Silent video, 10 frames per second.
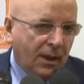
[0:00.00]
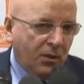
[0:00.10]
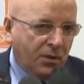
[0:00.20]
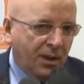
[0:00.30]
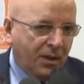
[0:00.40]
della
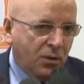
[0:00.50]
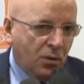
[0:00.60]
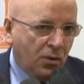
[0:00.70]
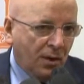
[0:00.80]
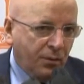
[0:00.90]
nostra
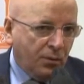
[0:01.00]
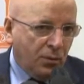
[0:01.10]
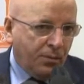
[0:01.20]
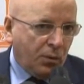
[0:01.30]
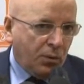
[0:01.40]
regione, il
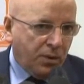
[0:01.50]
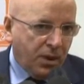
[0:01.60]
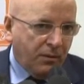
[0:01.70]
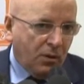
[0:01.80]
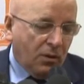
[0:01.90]
futuro
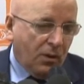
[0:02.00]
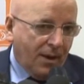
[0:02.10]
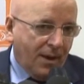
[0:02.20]
produttivo,